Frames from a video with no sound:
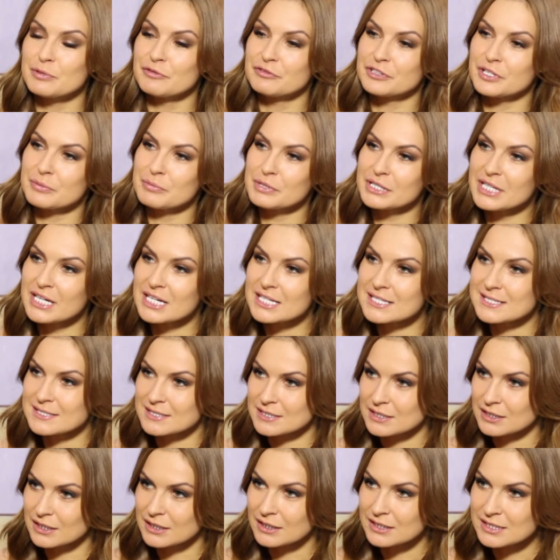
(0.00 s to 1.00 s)
в
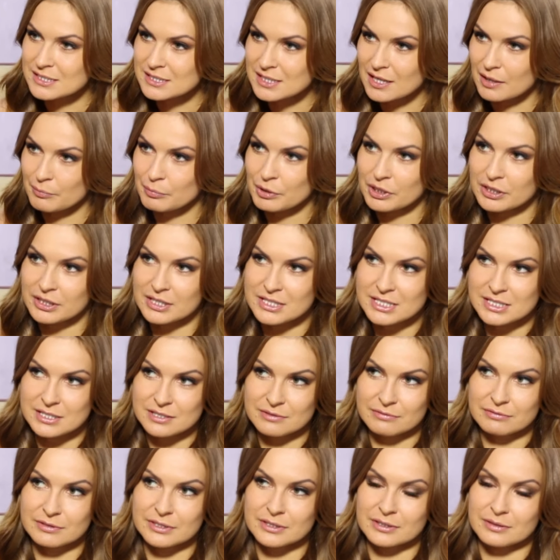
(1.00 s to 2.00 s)
номинации «Самый
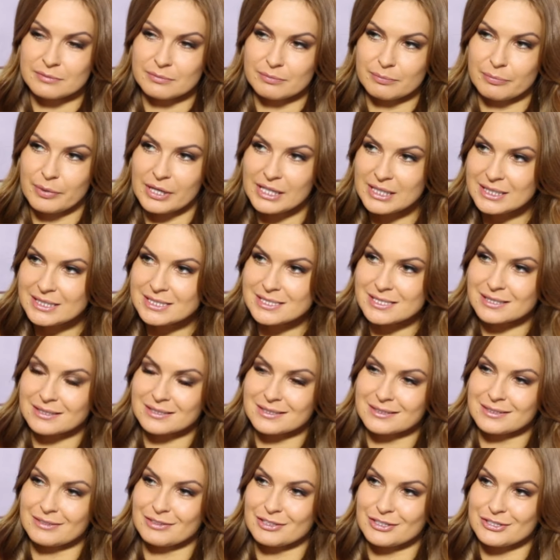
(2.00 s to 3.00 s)
красивый политик
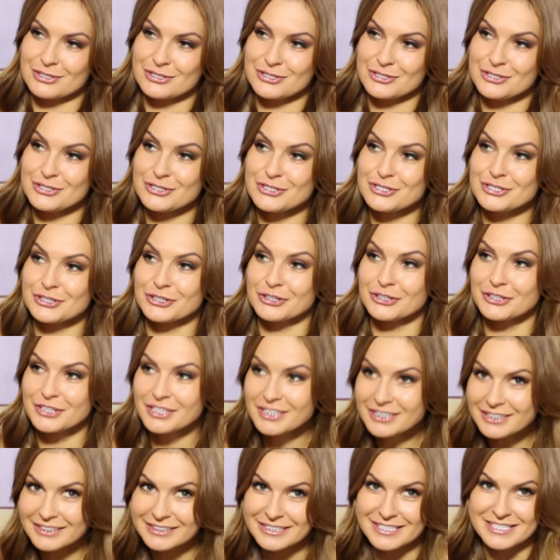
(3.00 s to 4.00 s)

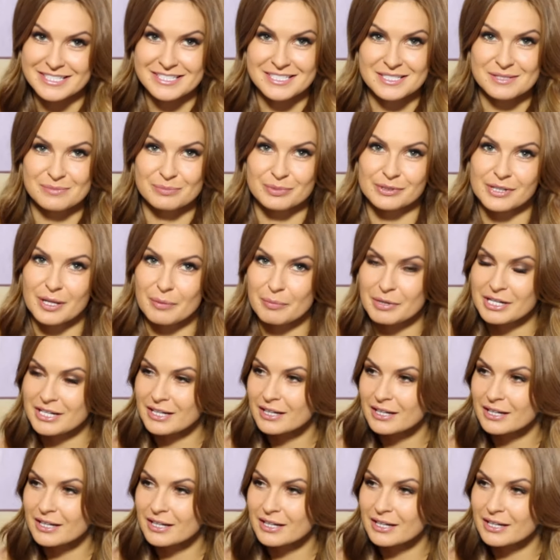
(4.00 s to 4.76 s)
2014» была Мария